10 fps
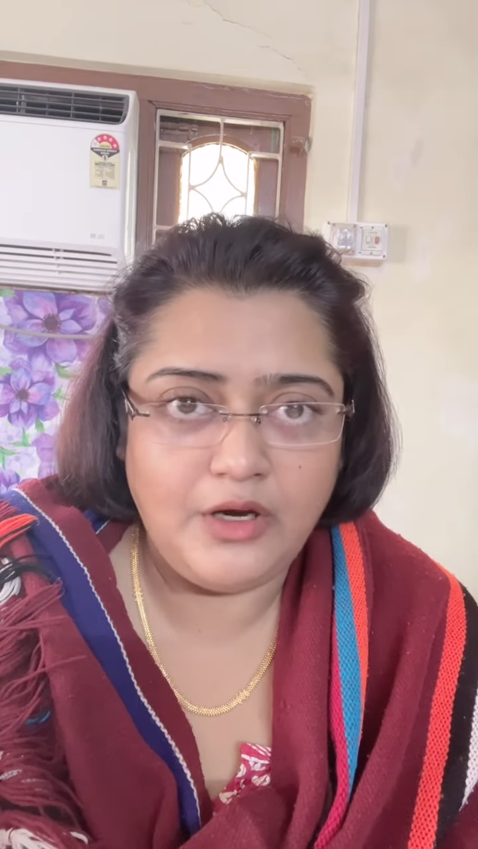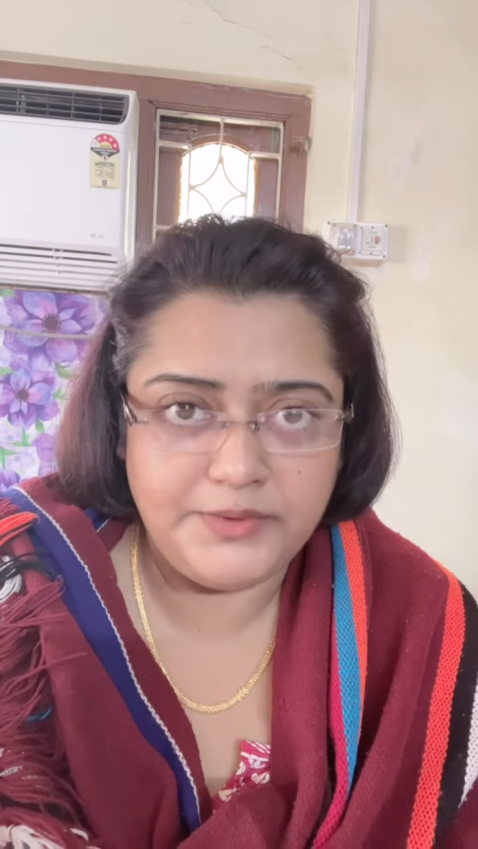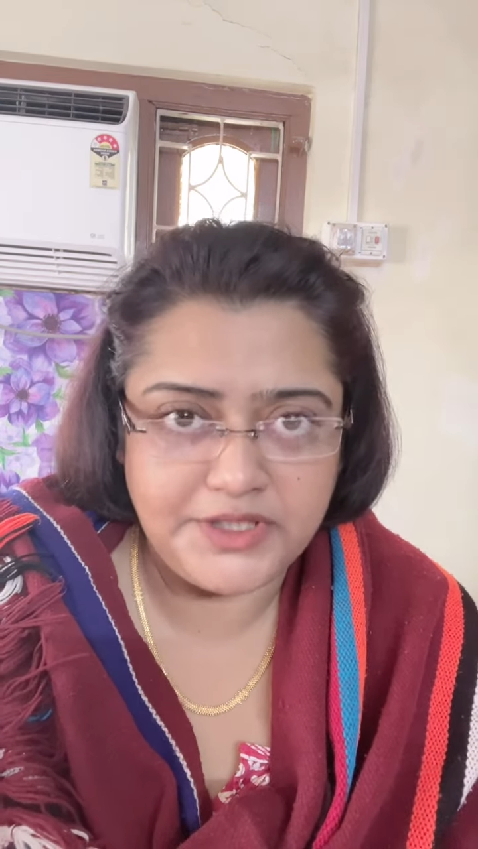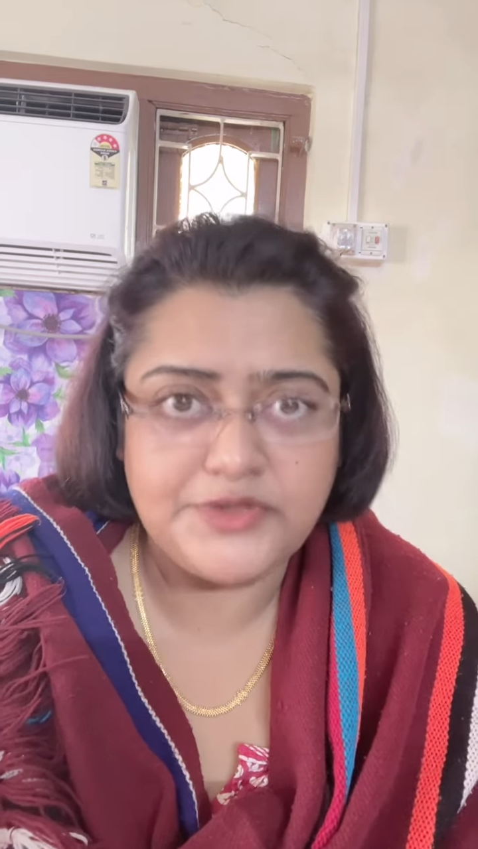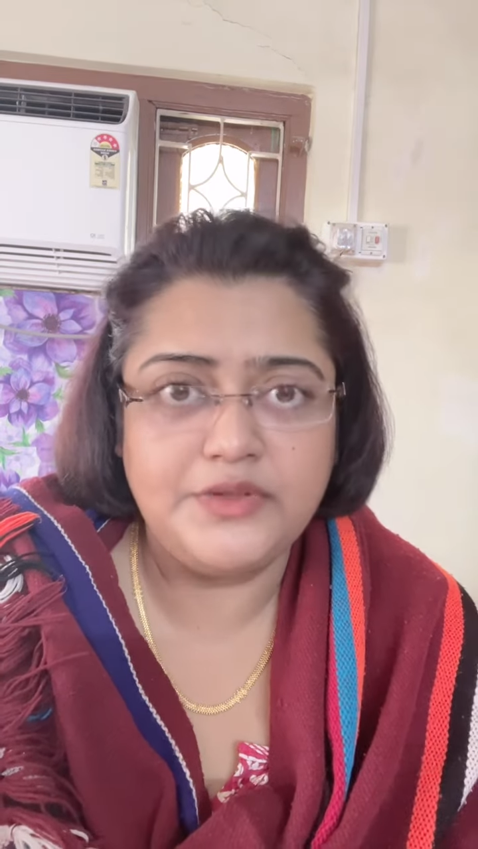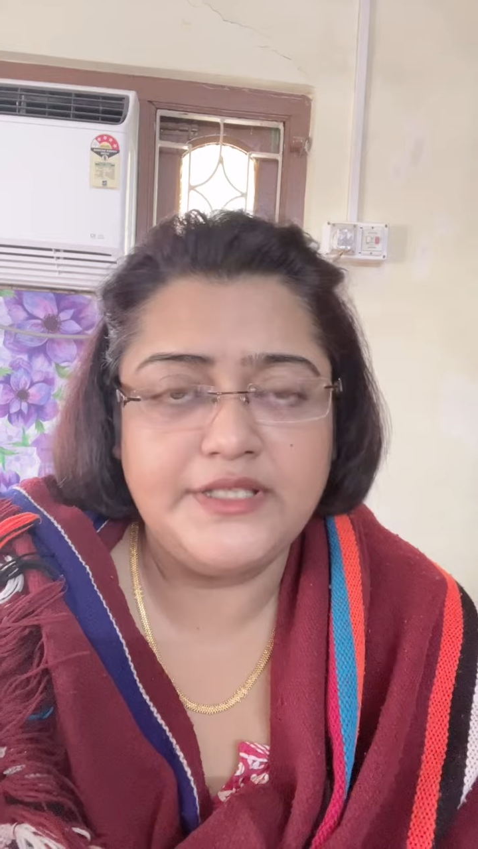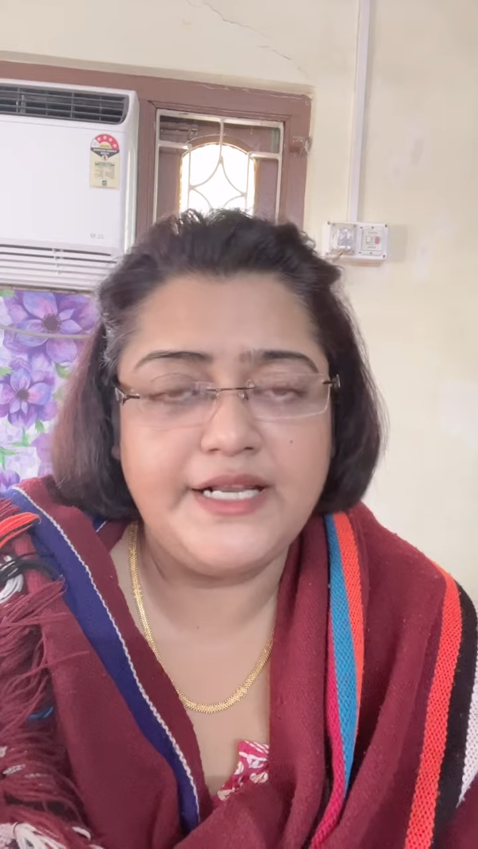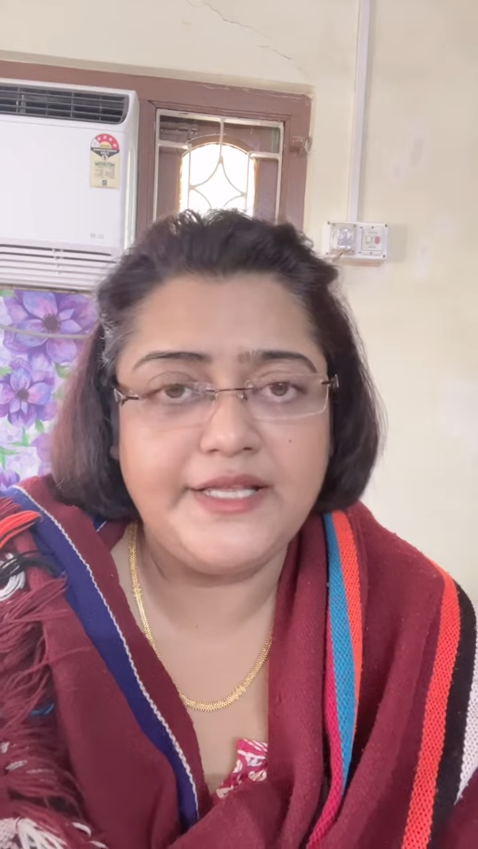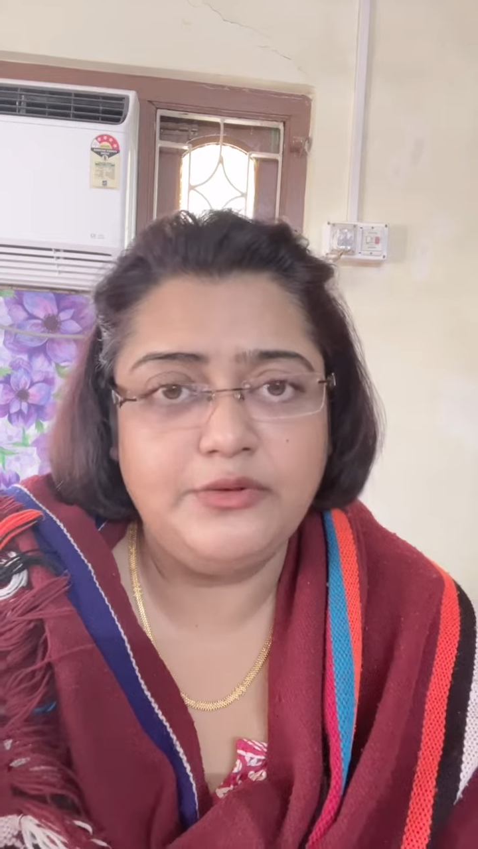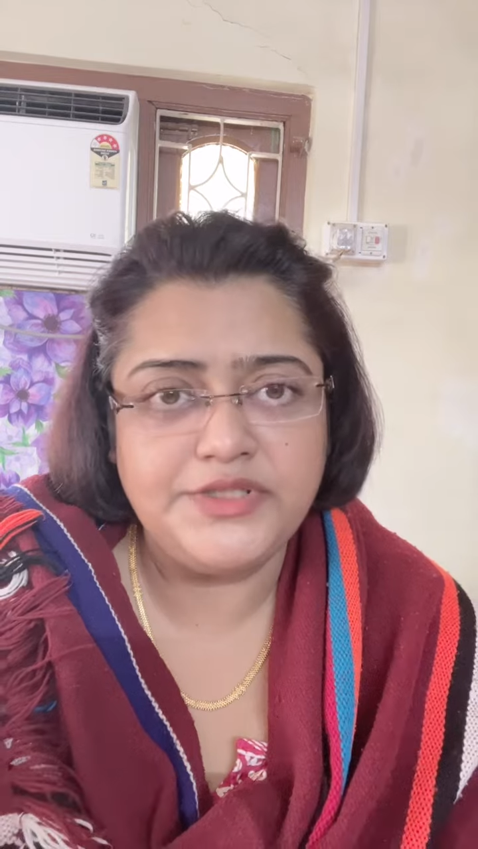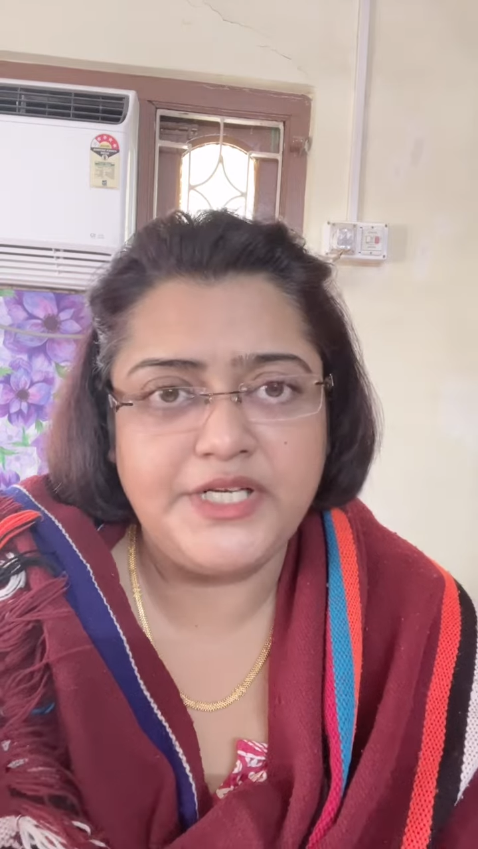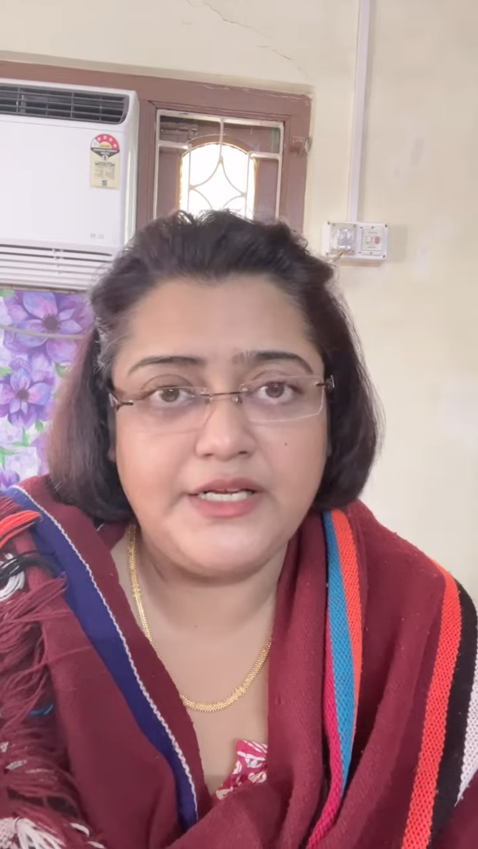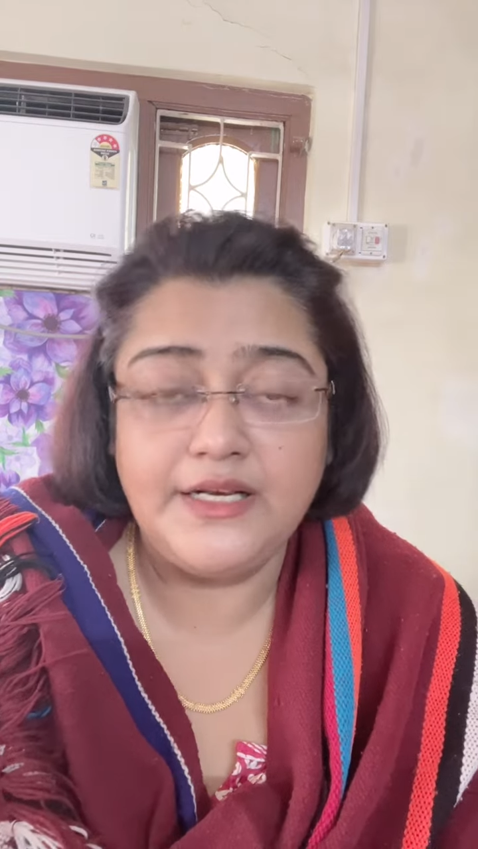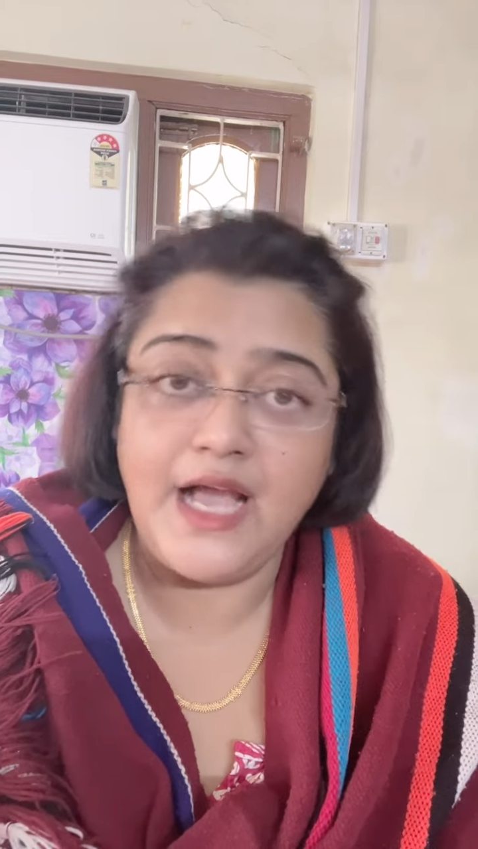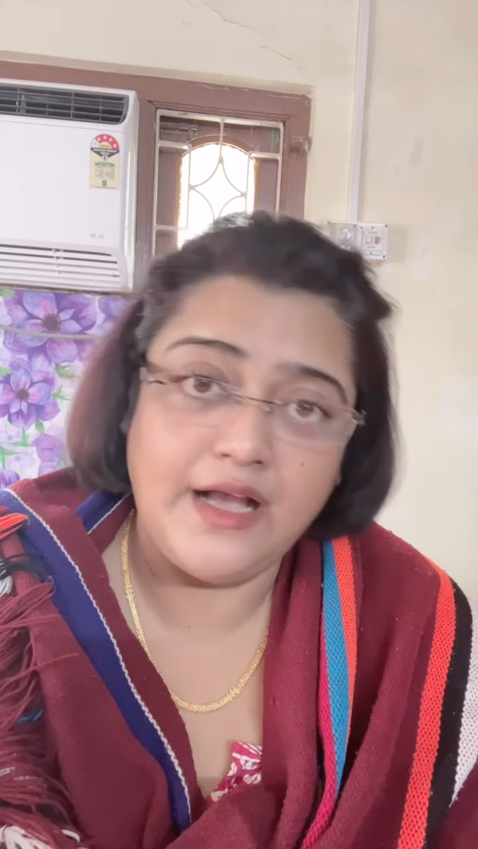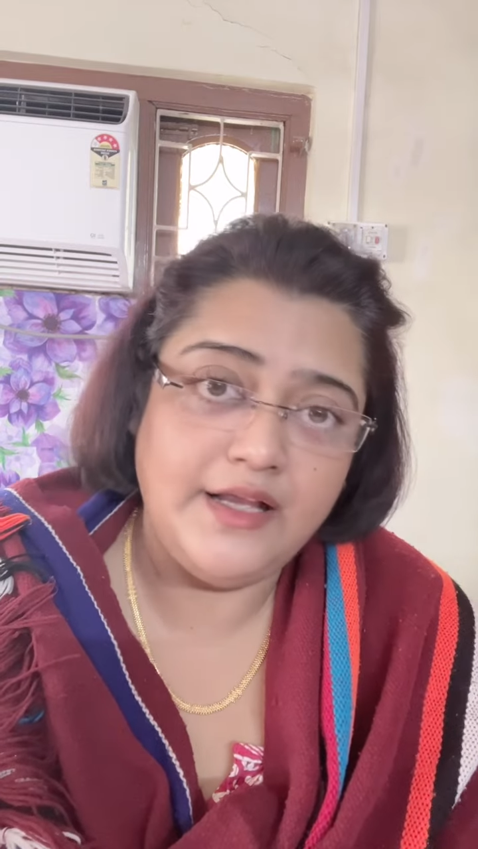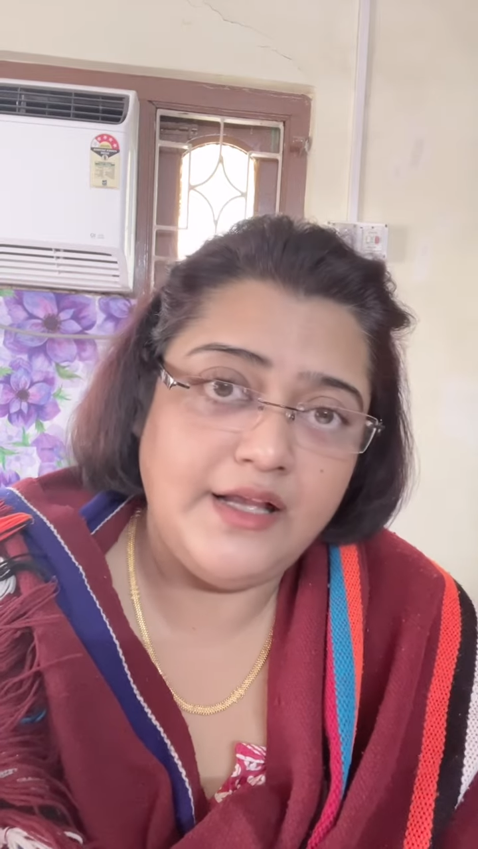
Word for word: অবিশ্বাস করে তারা কি দোষী না